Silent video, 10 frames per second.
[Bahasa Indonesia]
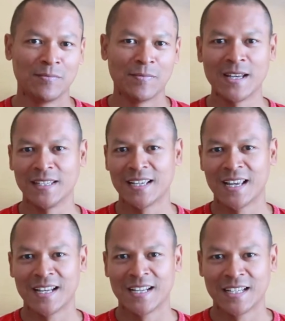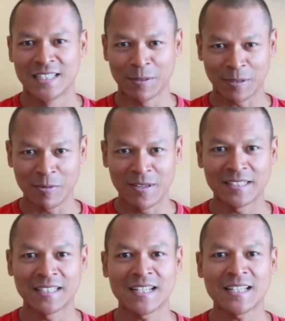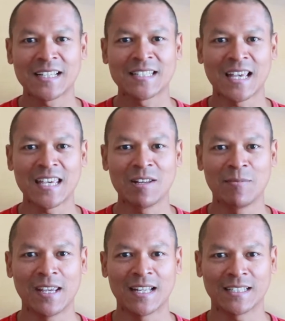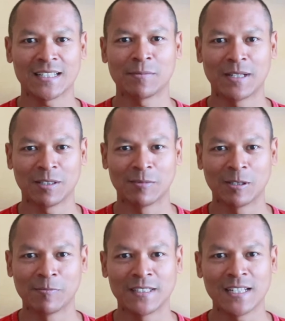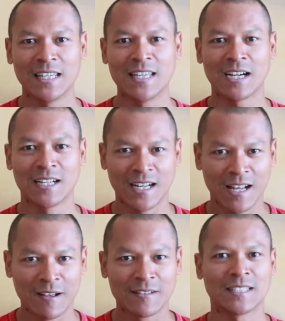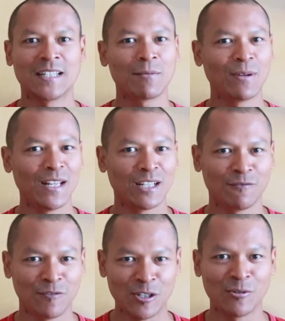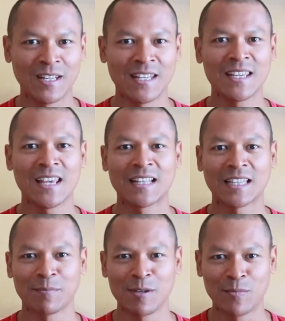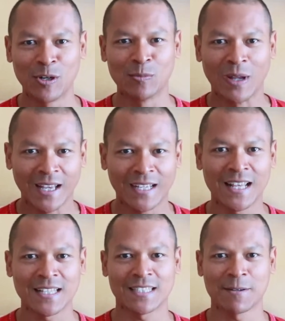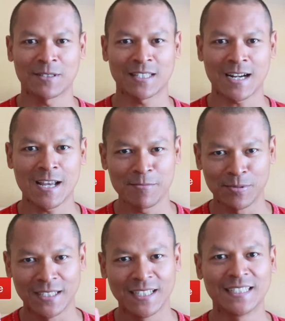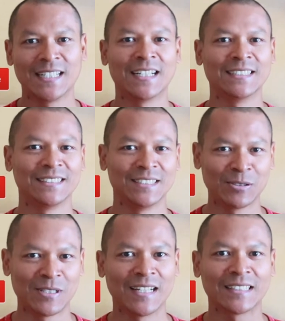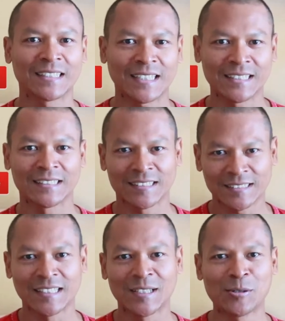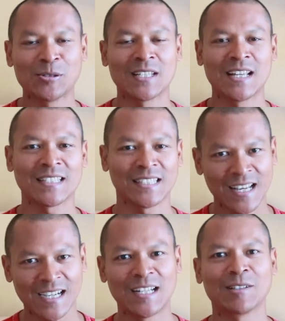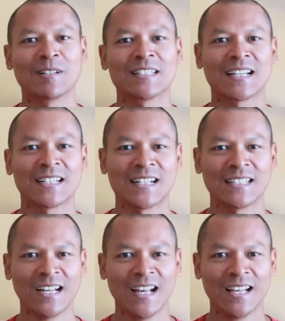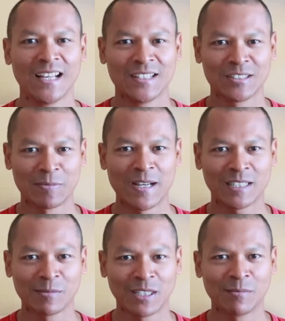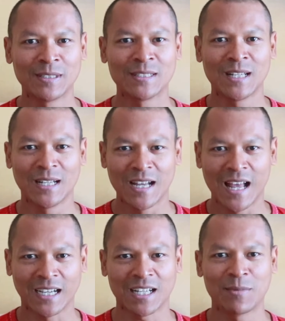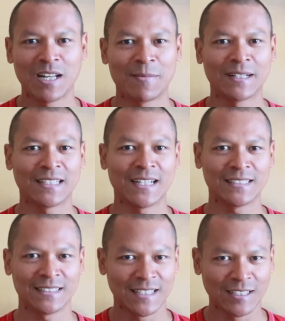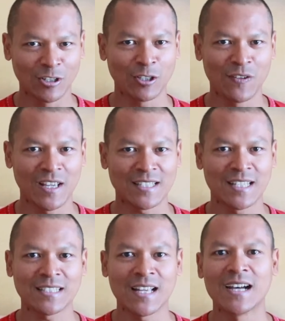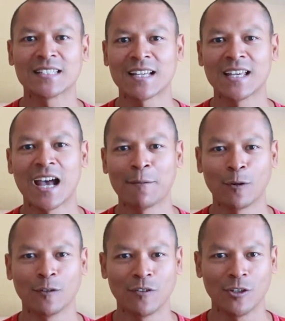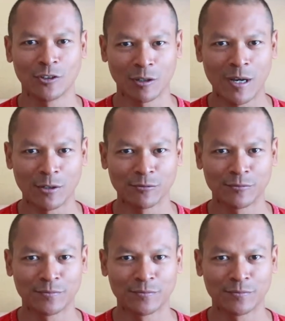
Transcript: Baik, seperti biasa, saya ingin mengingatkan kepada teman-teman yang sedang melihat video ini, tapi belum klik subscribe dan juga tekan tanda loncengnya, silahkan lakukan sekarang, supaya teman-teman akan mendapatkan notifikasi saat saya upload video terbaru.